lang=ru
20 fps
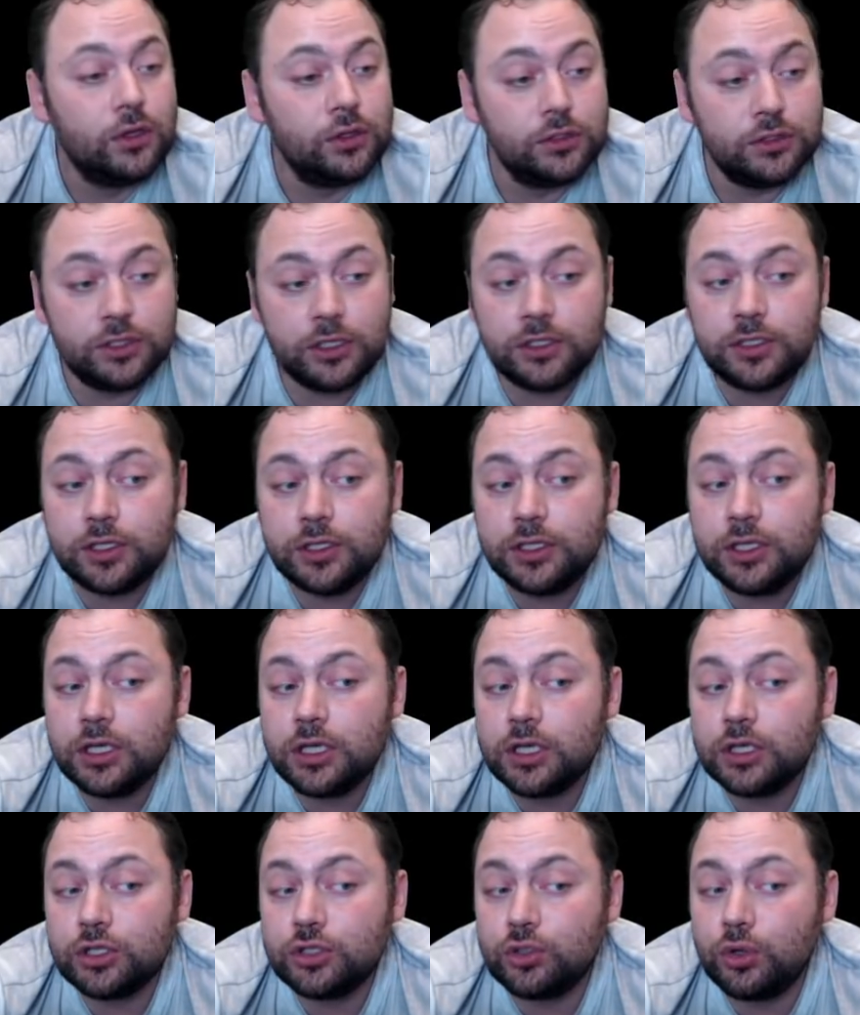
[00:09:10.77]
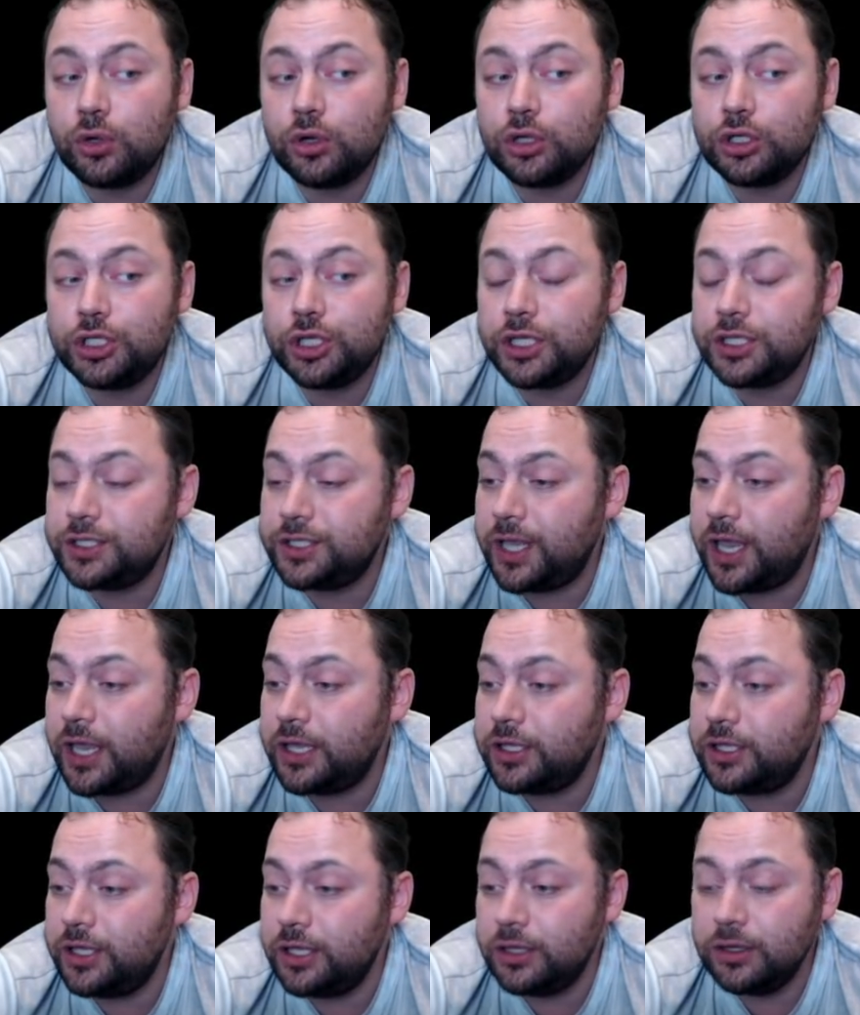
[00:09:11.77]
Зацени-ка
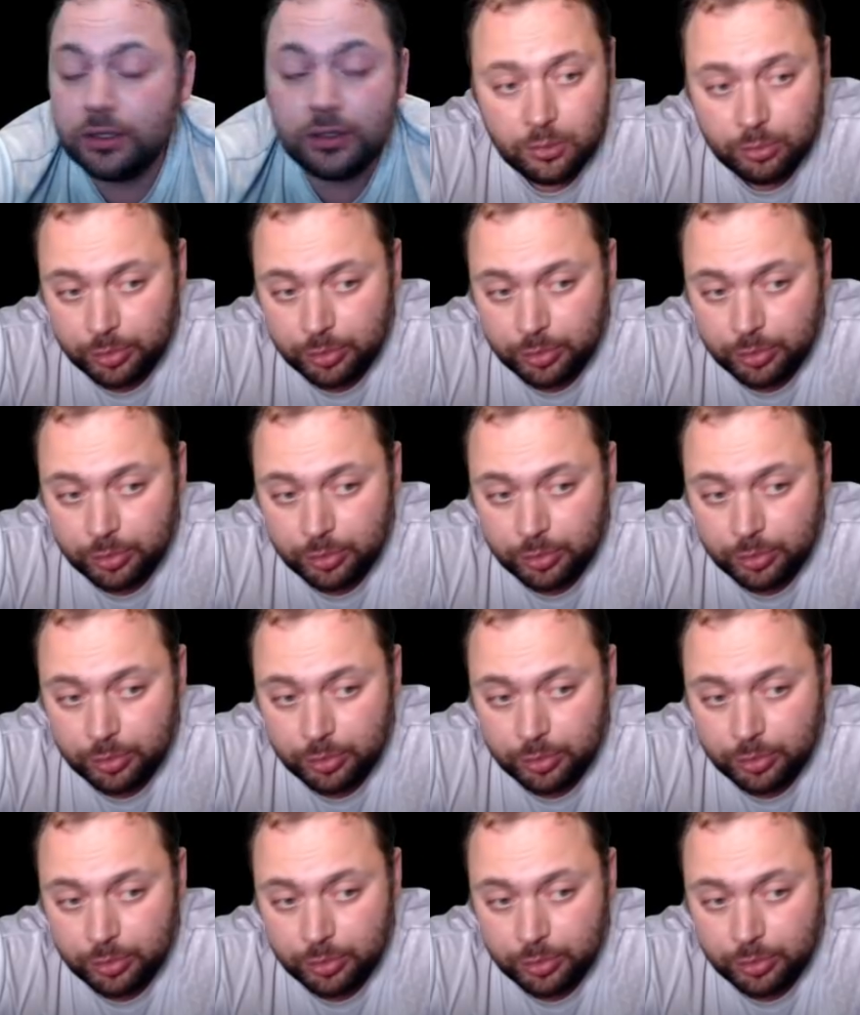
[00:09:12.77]
46,1.